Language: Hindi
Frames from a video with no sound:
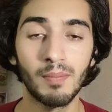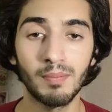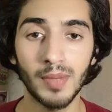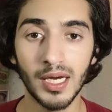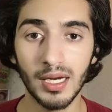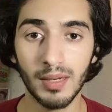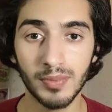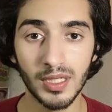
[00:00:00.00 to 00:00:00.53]

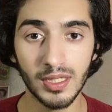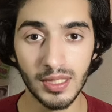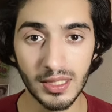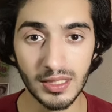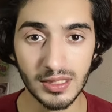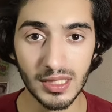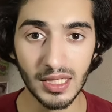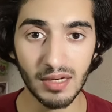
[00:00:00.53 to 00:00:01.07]
मैंने अपनी
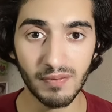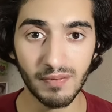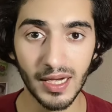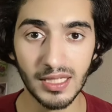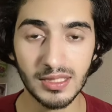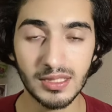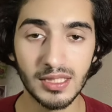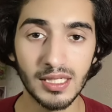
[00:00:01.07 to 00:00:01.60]
नींद
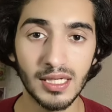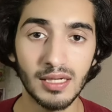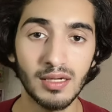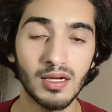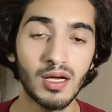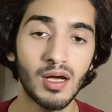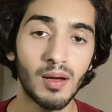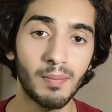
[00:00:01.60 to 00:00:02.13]
सेक्रीफाइस की
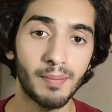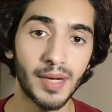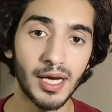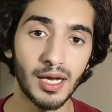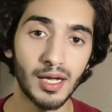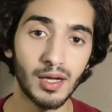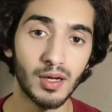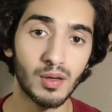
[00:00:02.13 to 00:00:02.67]

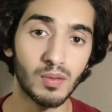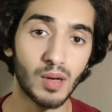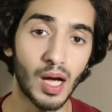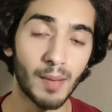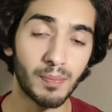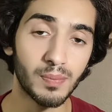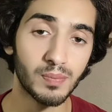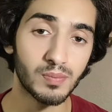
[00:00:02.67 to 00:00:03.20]
मैंने
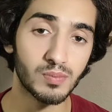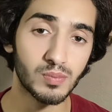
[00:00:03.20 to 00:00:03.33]
अब